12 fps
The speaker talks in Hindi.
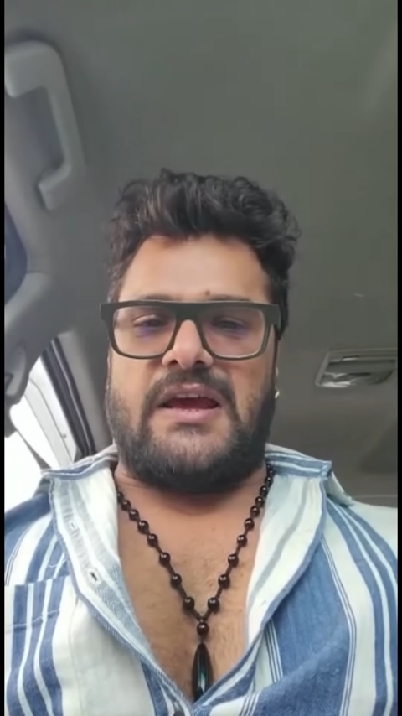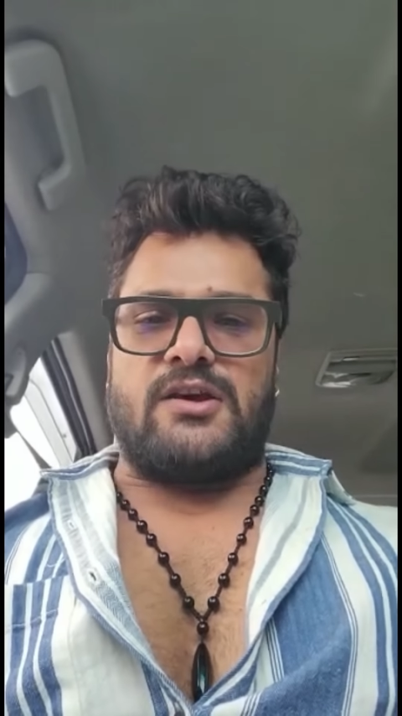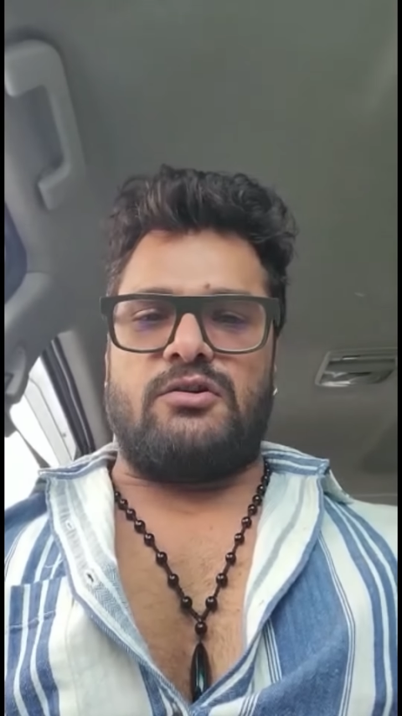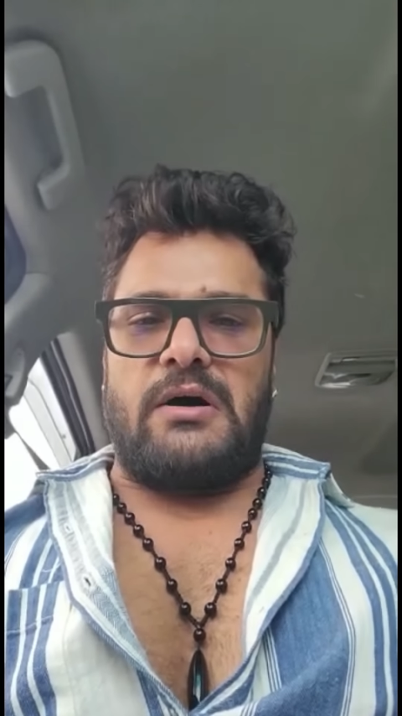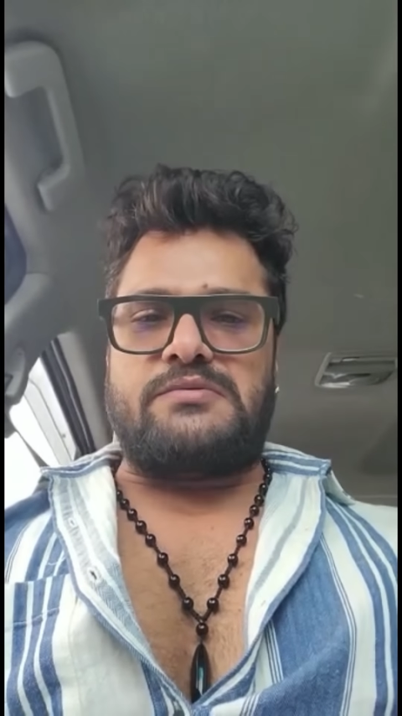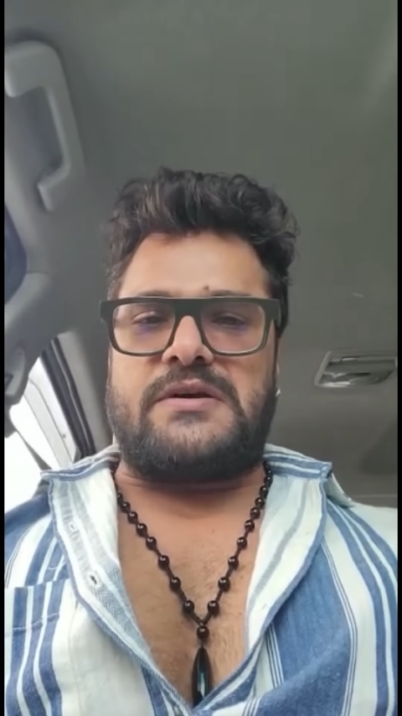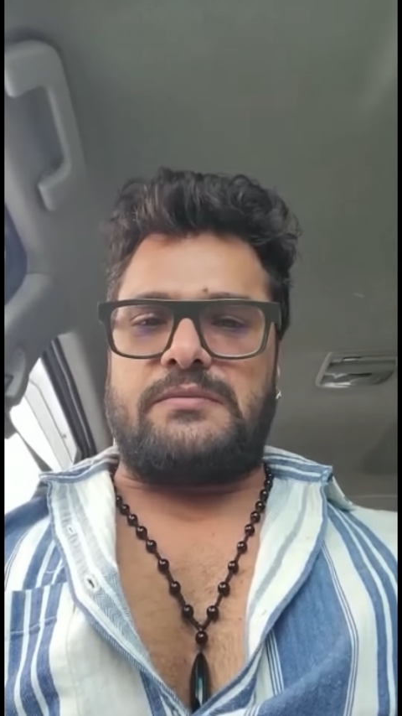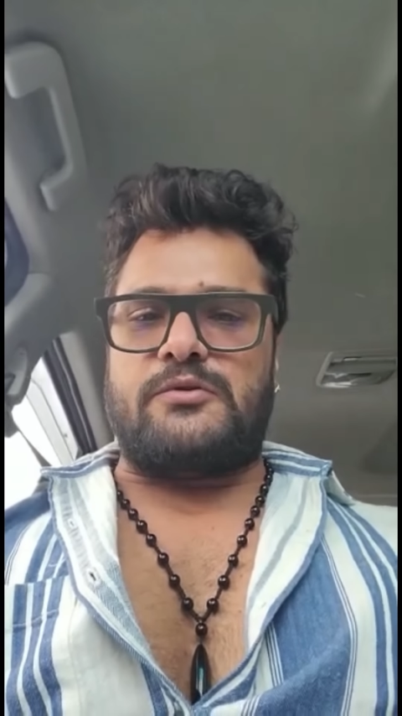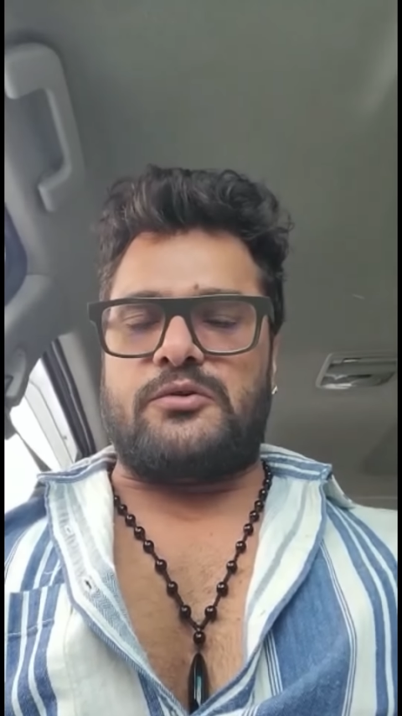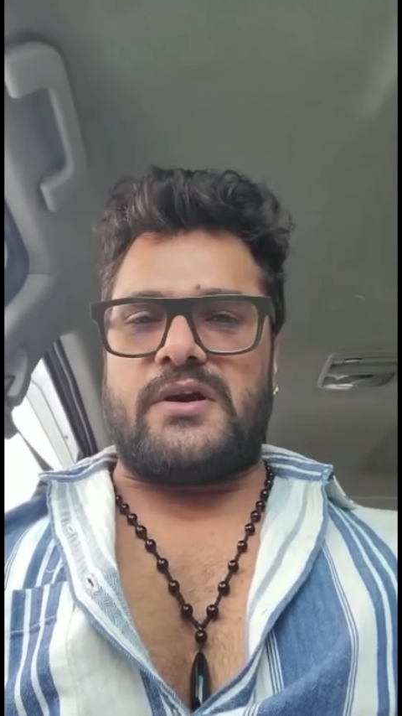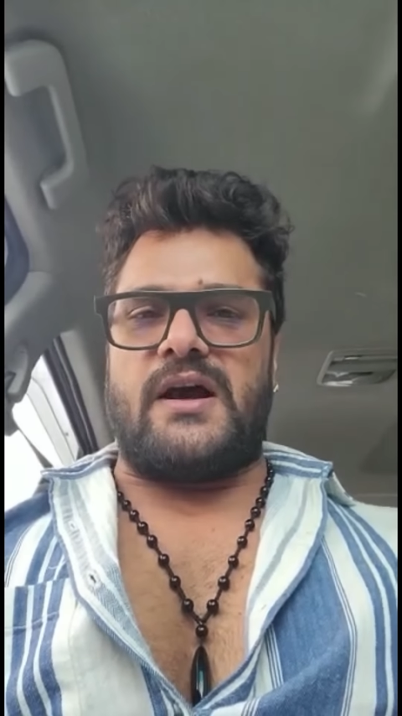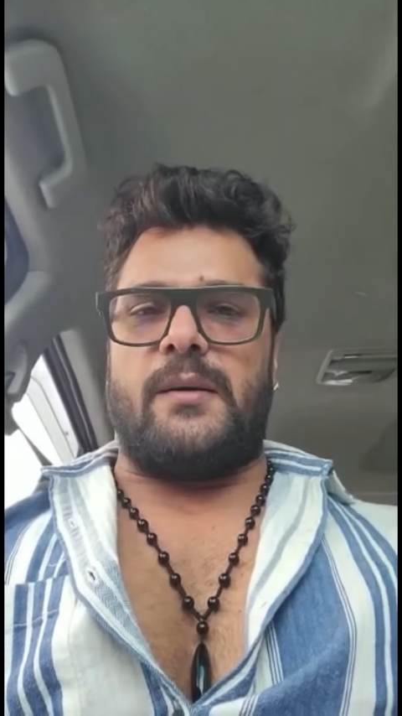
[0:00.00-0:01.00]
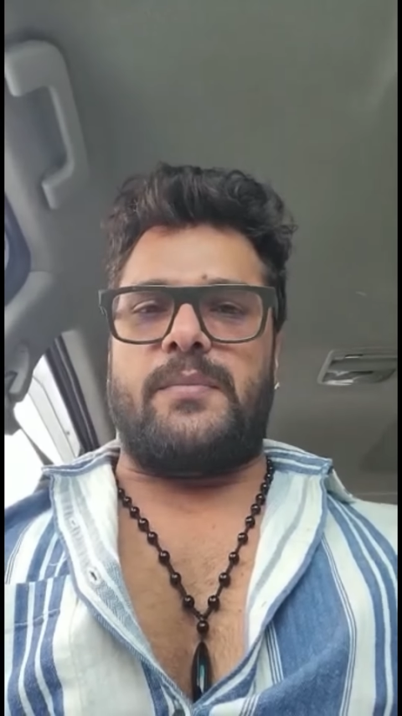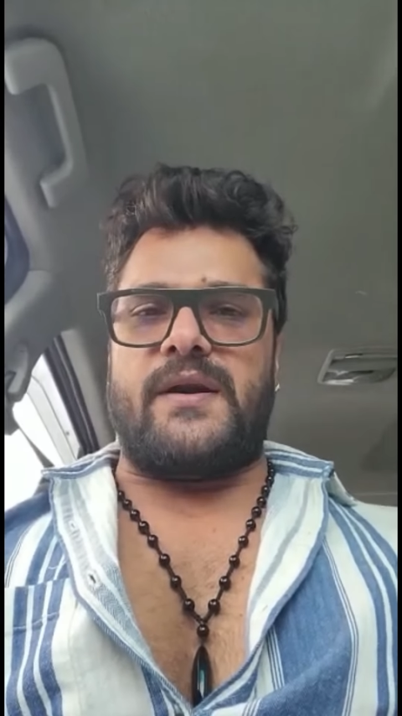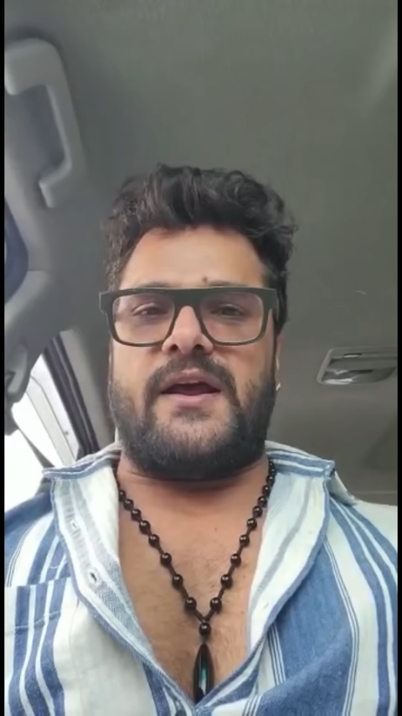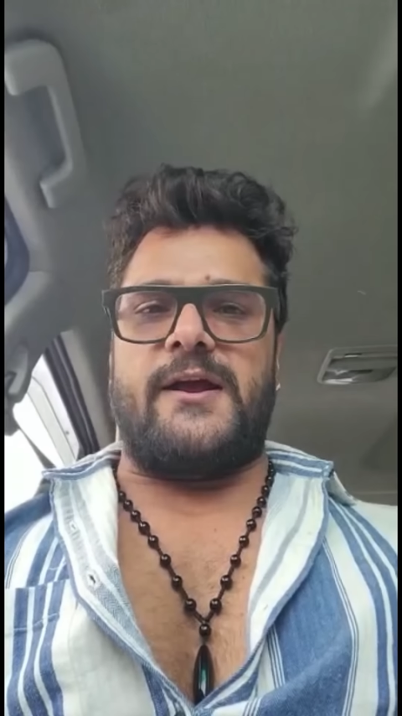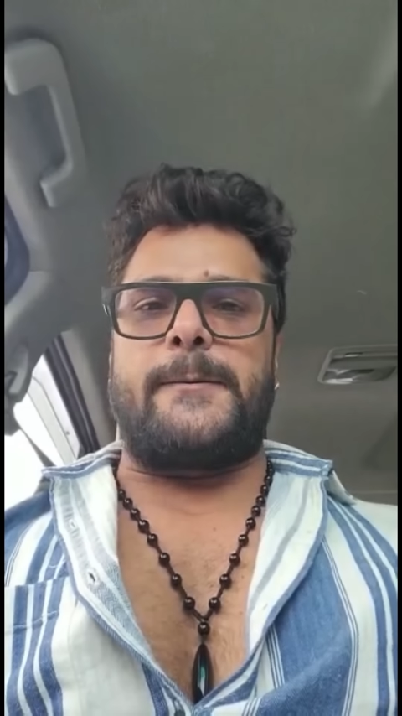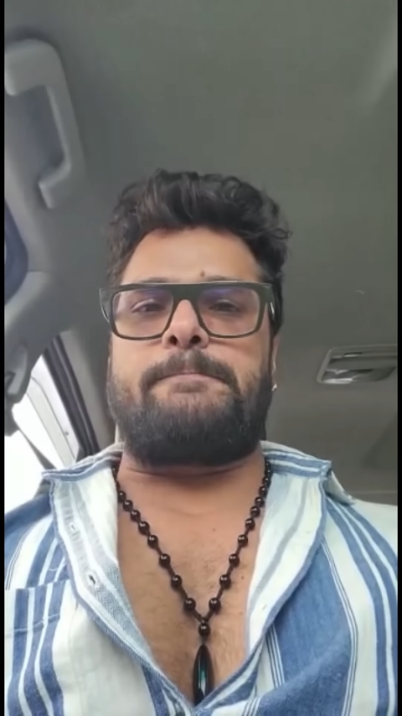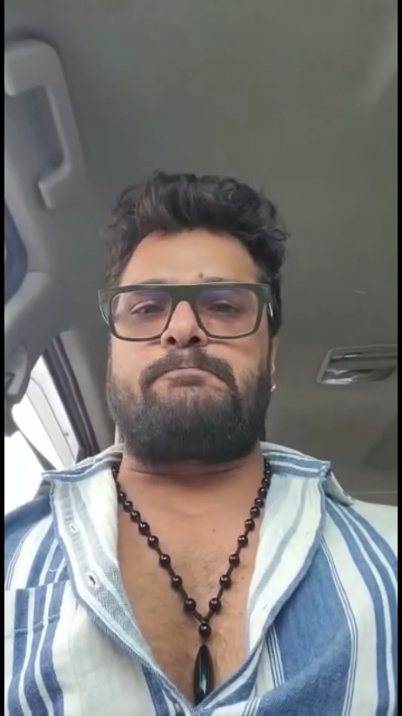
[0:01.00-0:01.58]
थैंक यू आप सबको कि आपने